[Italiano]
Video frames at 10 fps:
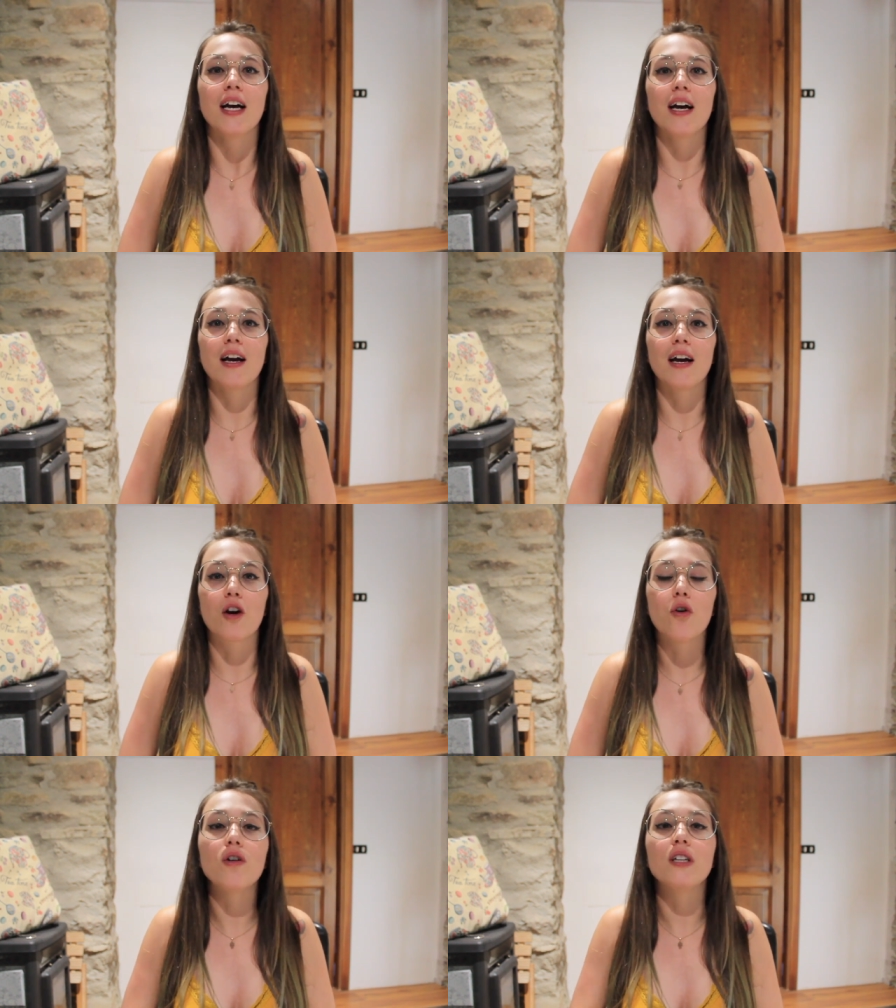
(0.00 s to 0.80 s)

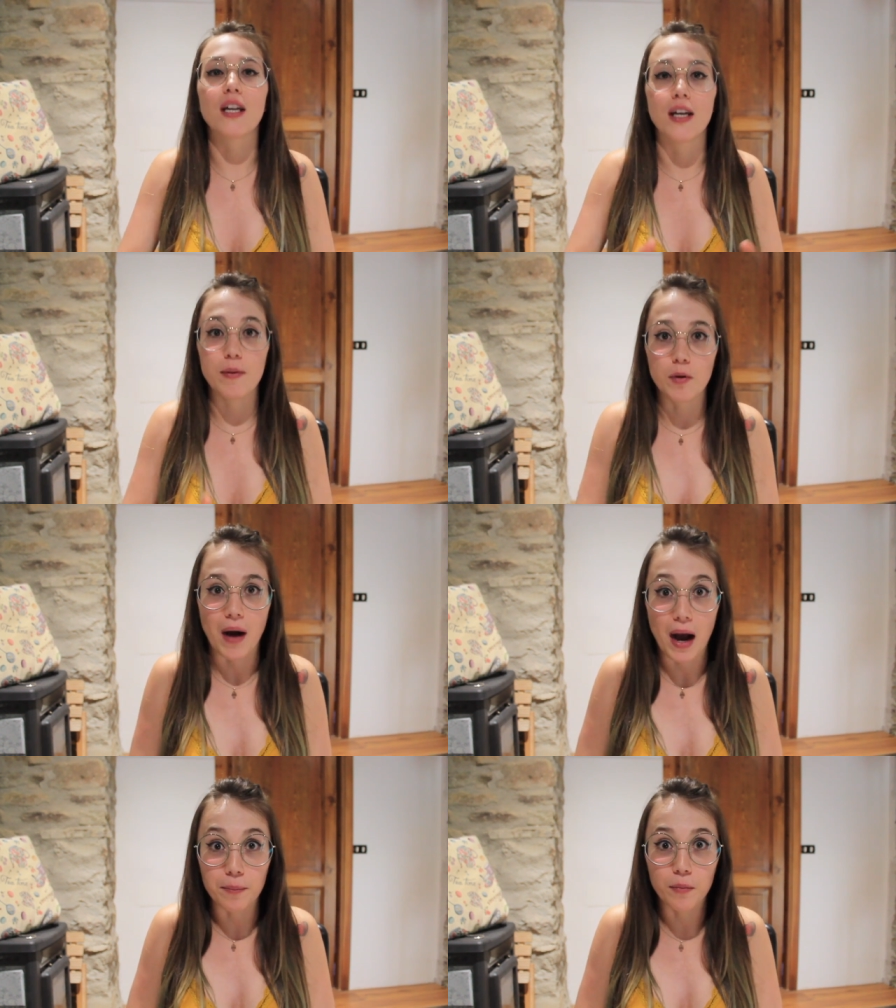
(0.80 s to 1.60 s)
eh, con il mio
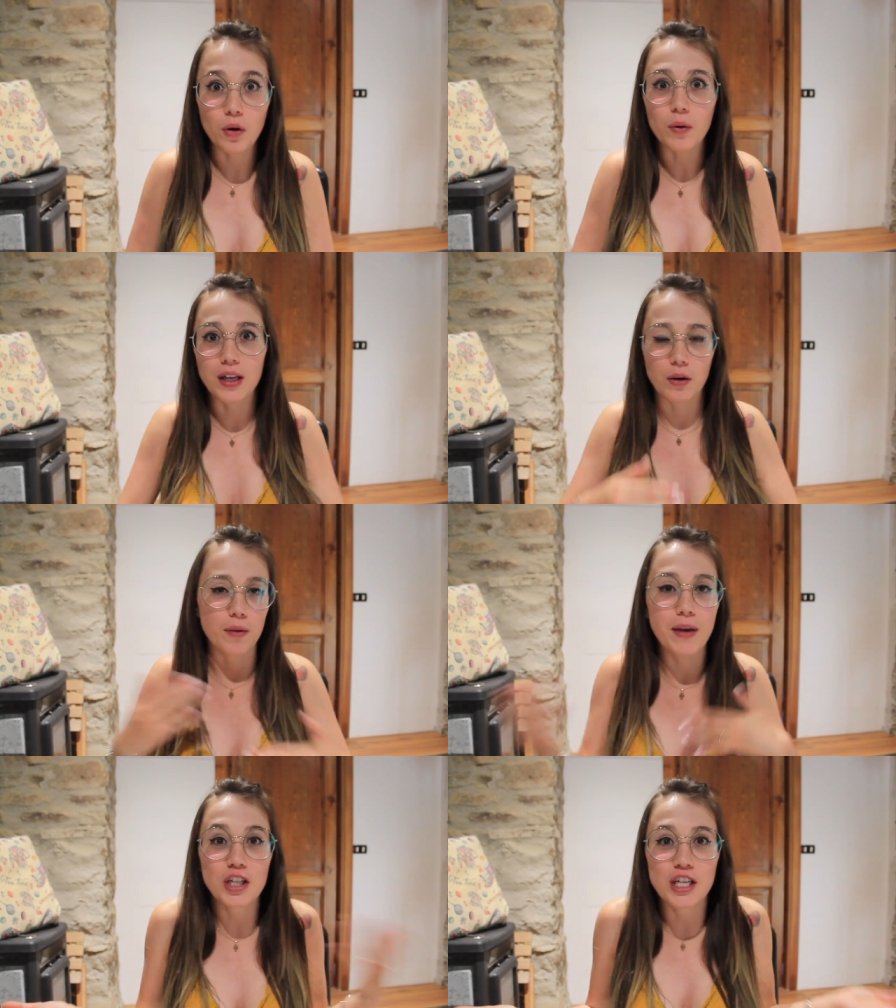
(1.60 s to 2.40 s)
babbo quindi con
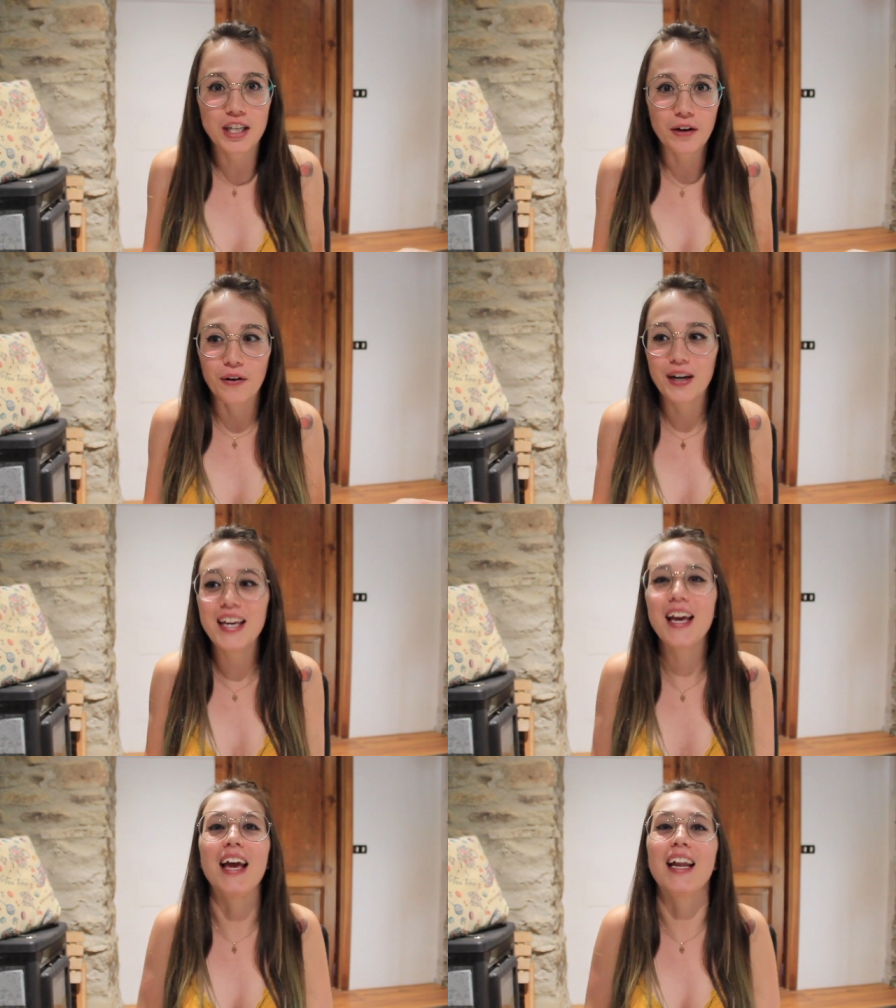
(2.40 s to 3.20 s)
i miei
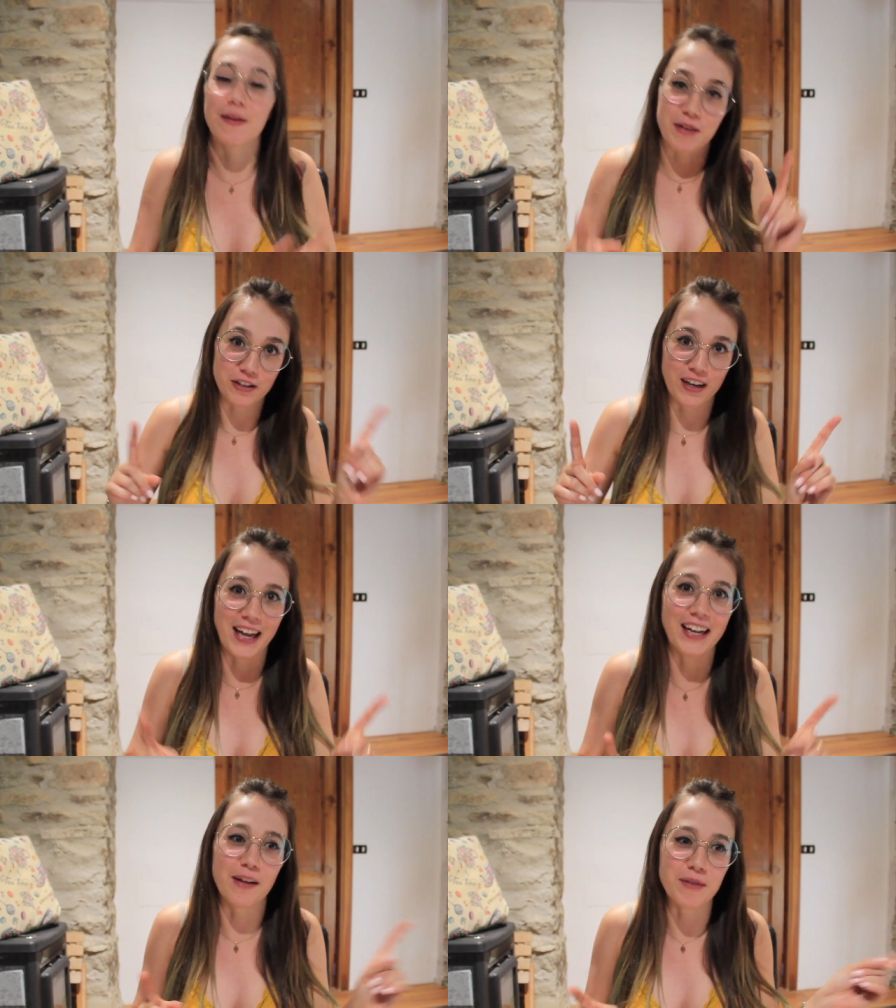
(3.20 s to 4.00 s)
genitori e la mia sorella
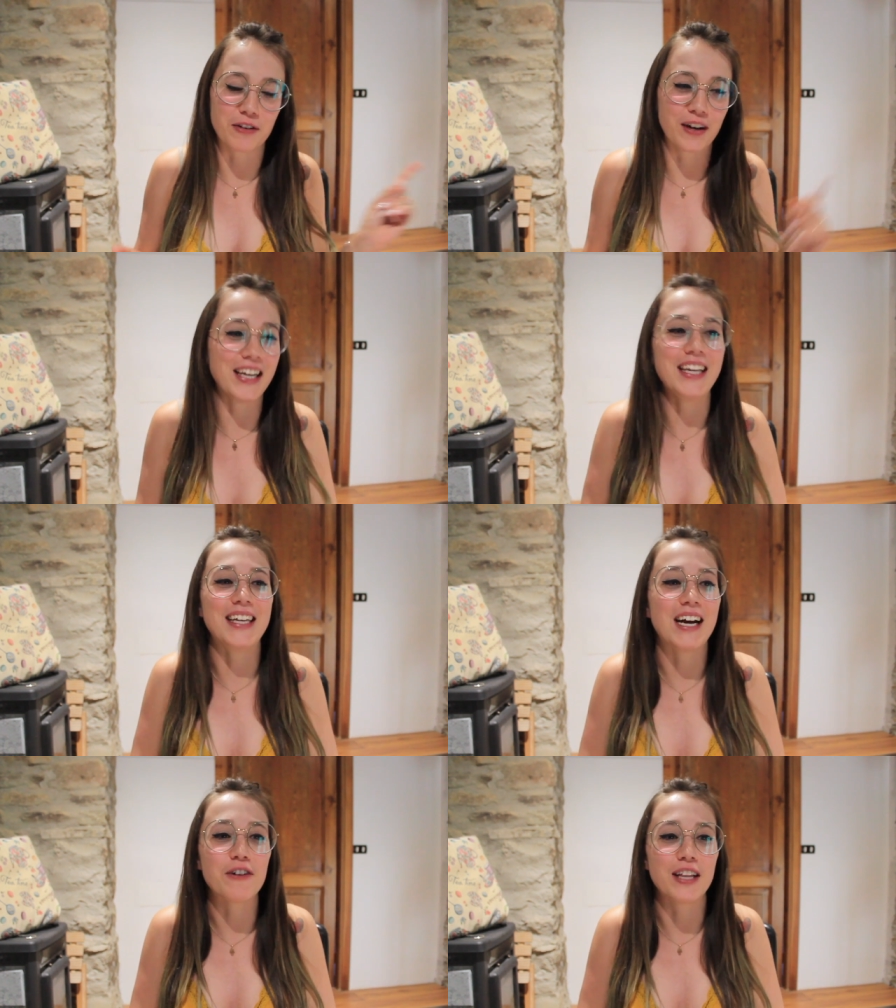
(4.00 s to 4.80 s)
la mia
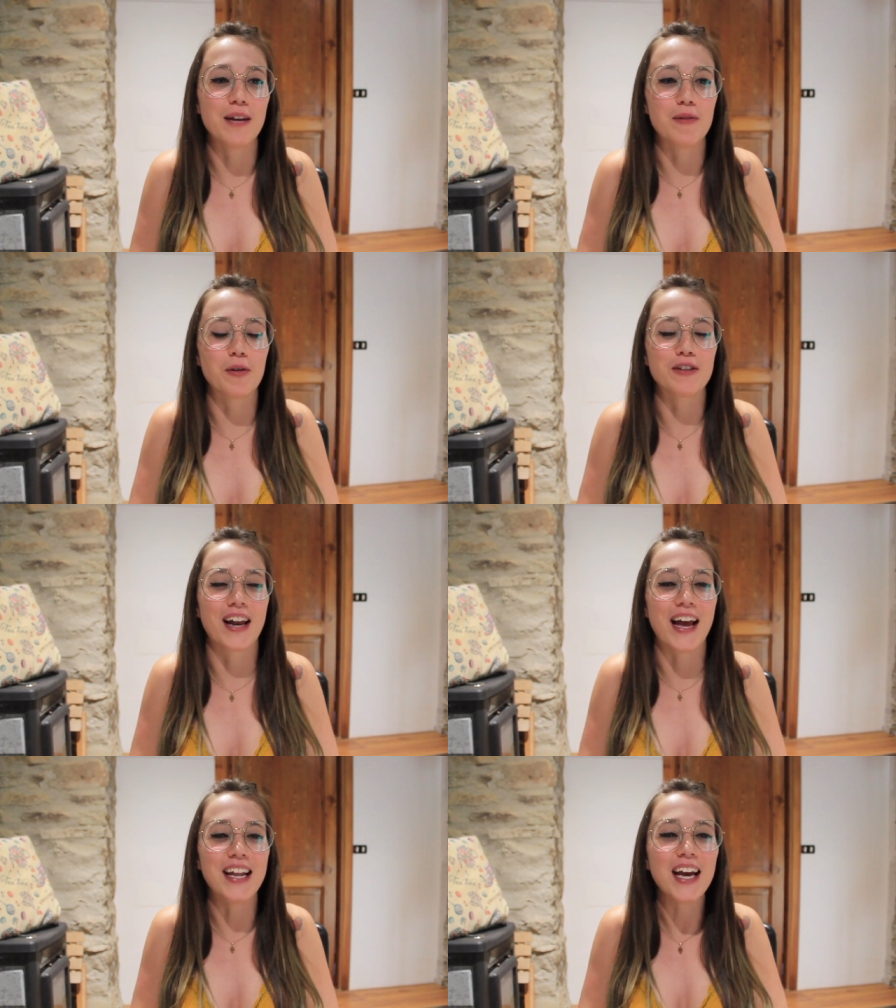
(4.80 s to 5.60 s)
sorellina, una delle mie due
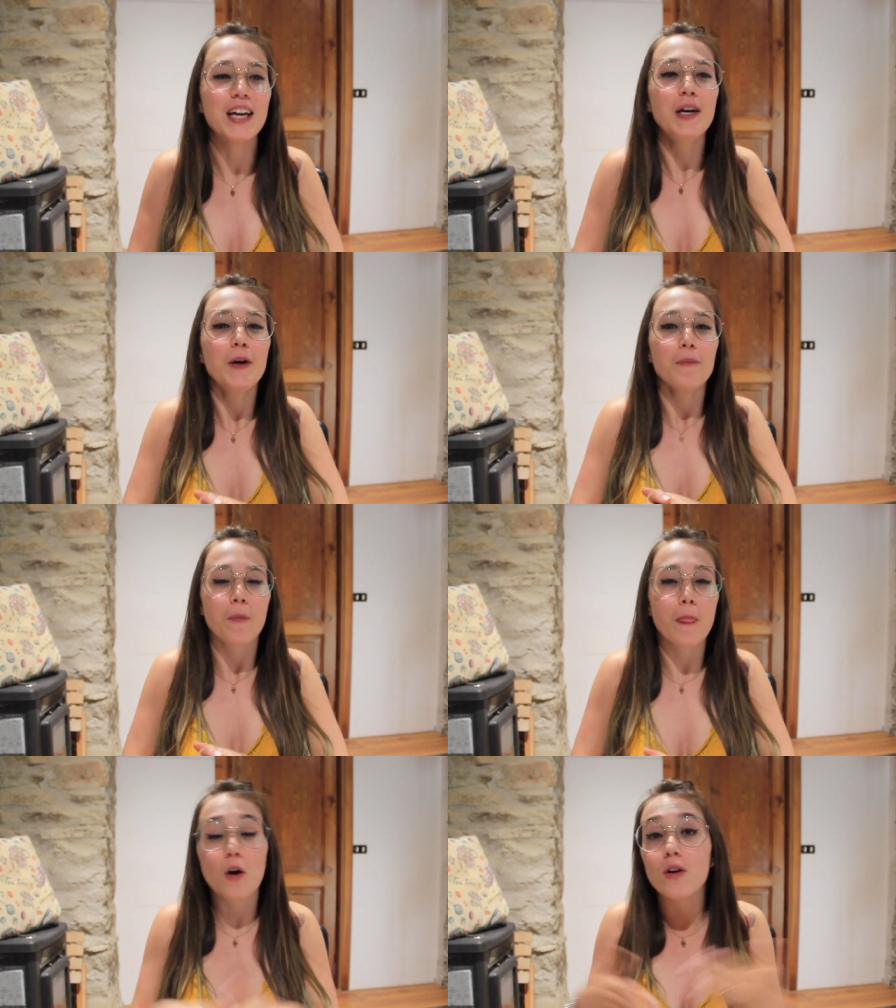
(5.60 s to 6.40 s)
sorelle,
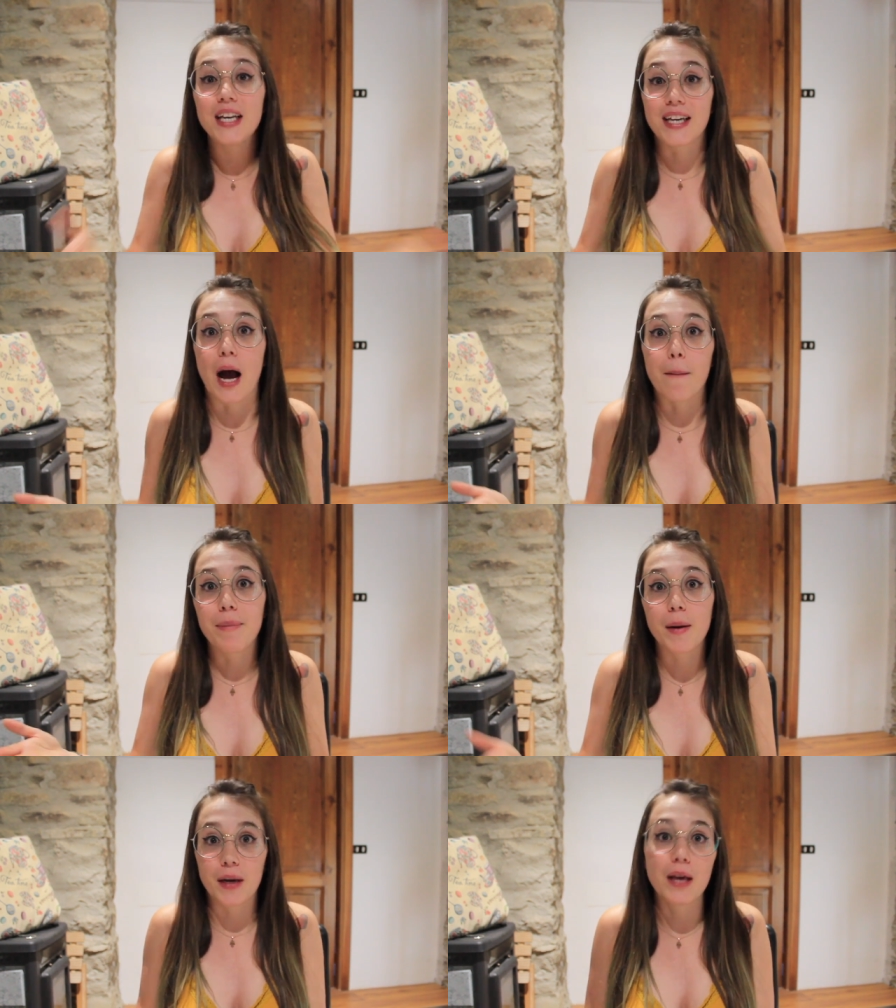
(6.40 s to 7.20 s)
con il
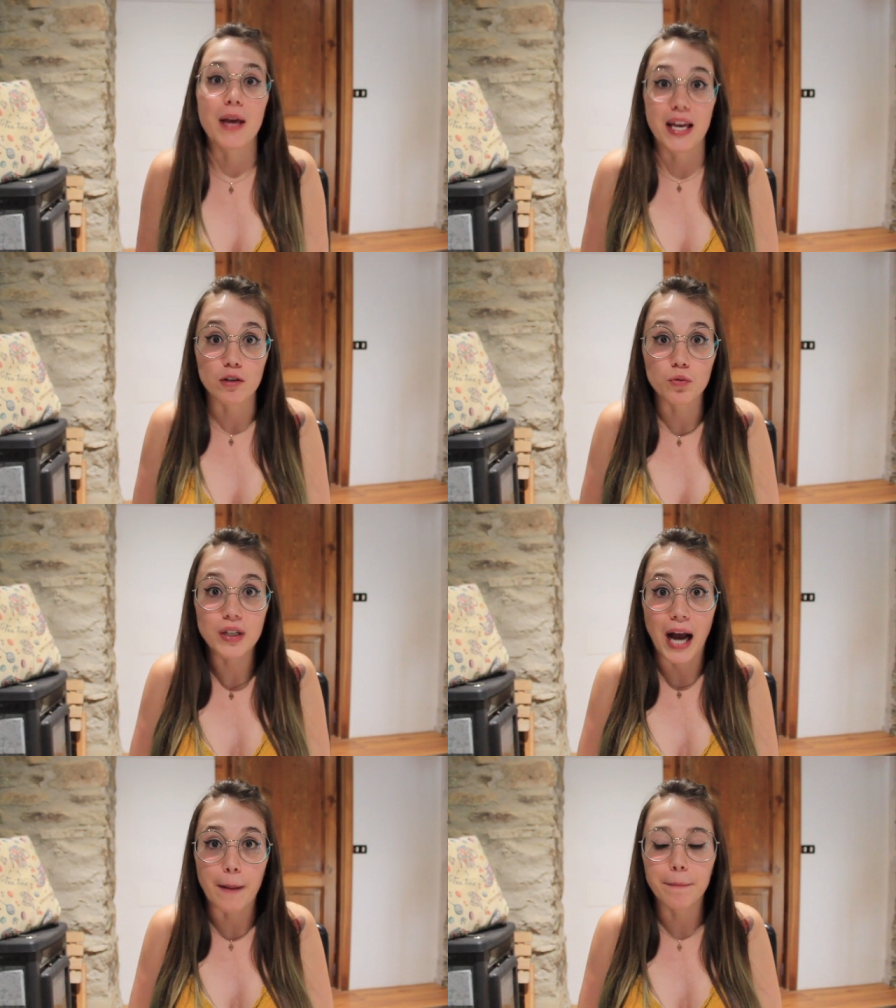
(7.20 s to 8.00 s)
camper perché i miei hanno un
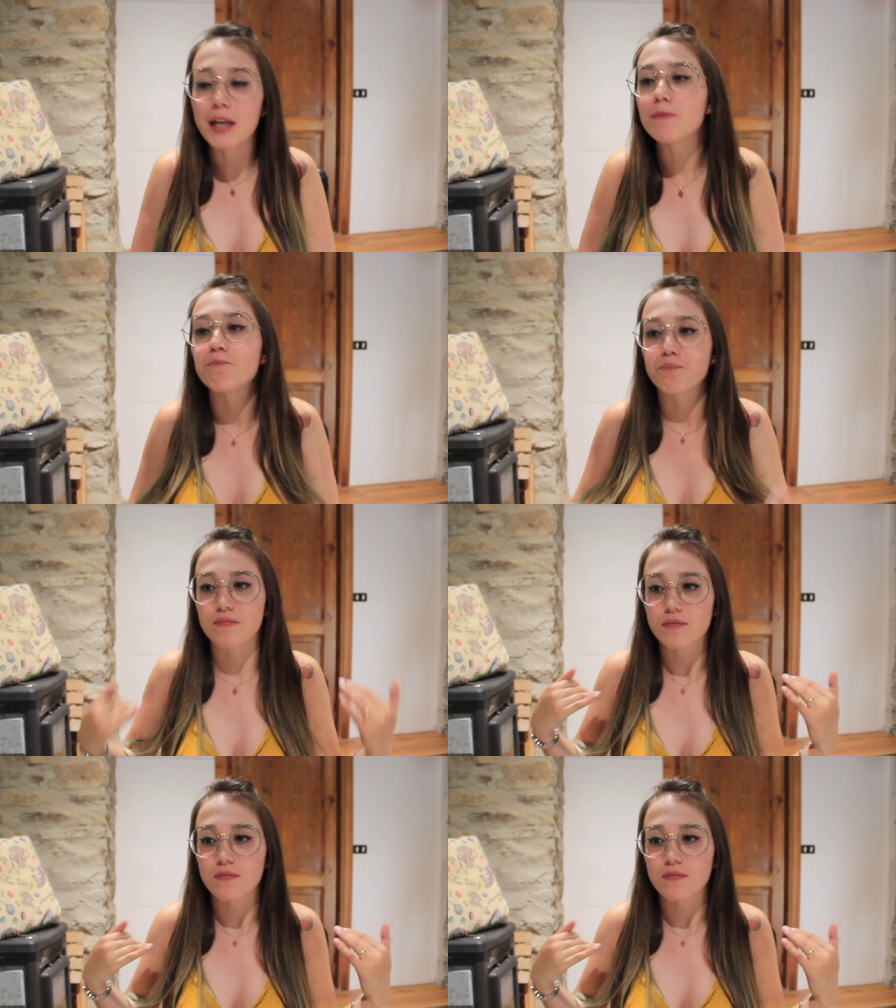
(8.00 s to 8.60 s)
camper